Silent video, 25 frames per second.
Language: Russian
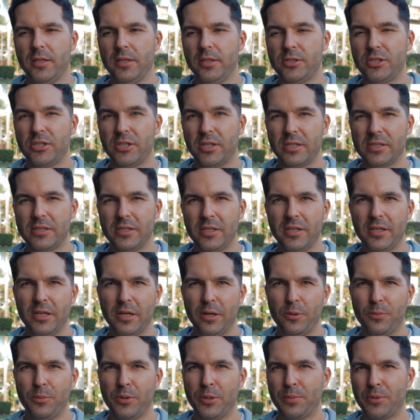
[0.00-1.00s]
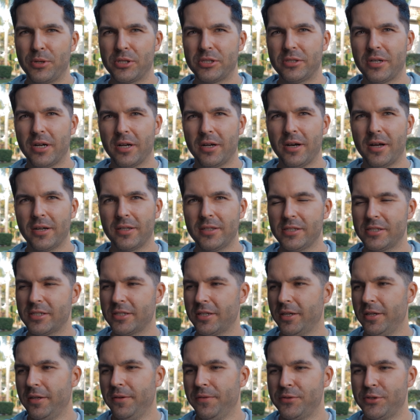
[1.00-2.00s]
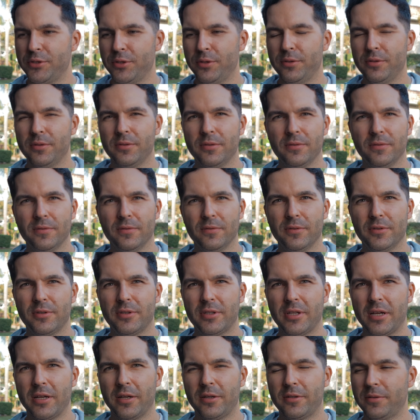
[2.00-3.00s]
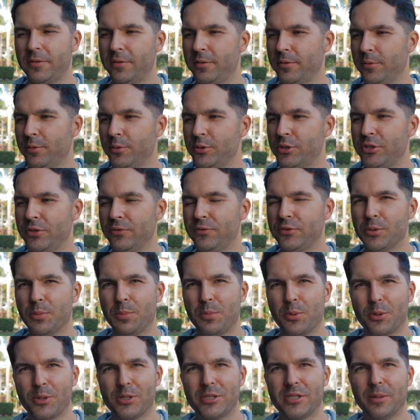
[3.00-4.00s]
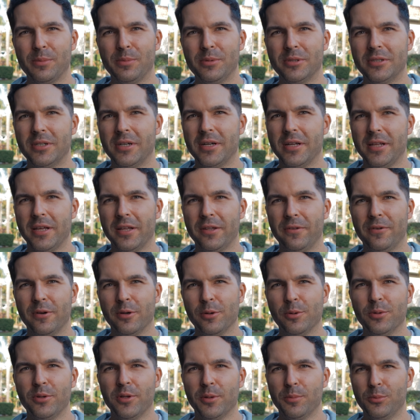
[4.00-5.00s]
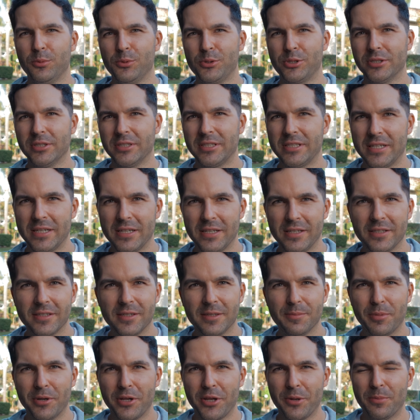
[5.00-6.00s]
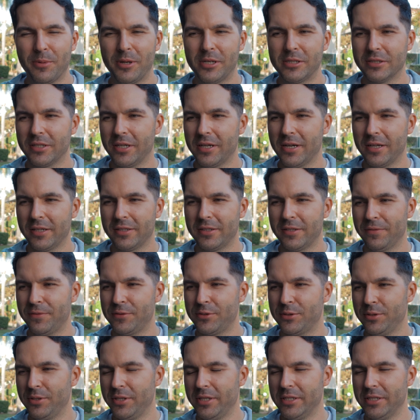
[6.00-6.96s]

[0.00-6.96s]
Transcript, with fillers: И через неделю мне пришла карточка, и все. Вот так очень все просто было. Я два года мучился, не понимал, как это все